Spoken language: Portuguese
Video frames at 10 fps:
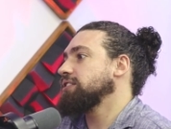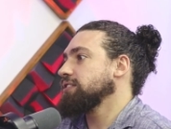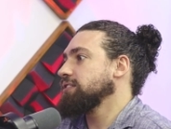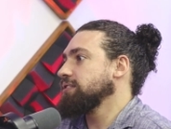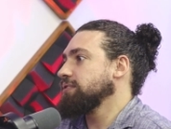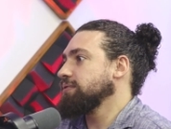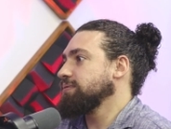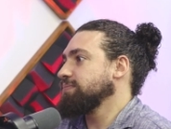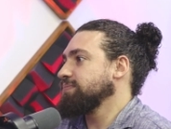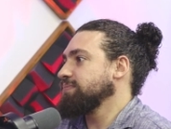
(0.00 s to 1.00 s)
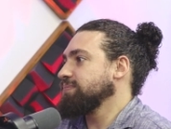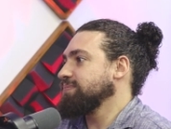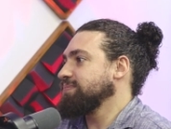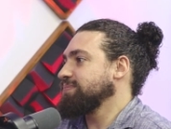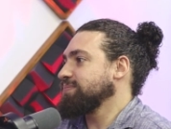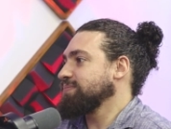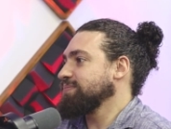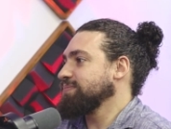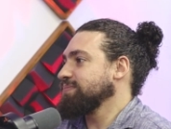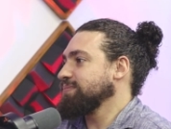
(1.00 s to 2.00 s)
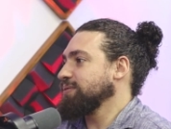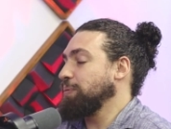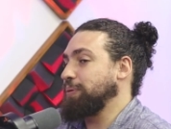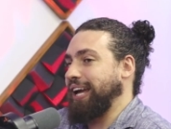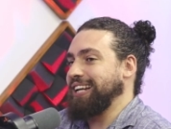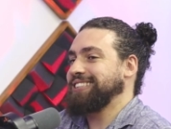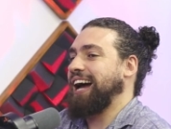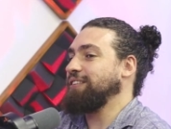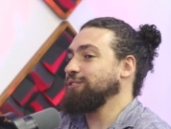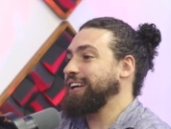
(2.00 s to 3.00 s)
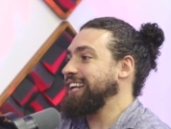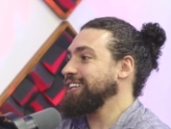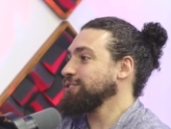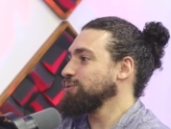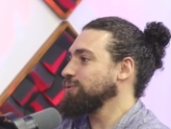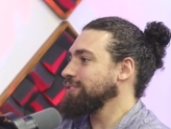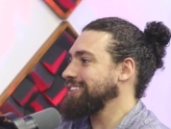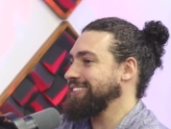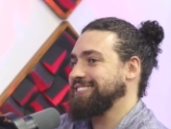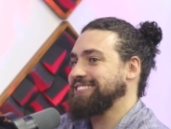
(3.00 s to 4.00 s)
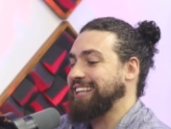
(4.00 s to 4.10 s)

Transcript: É. Verdade. Porque eles estavam querendo Voltar, estar num é.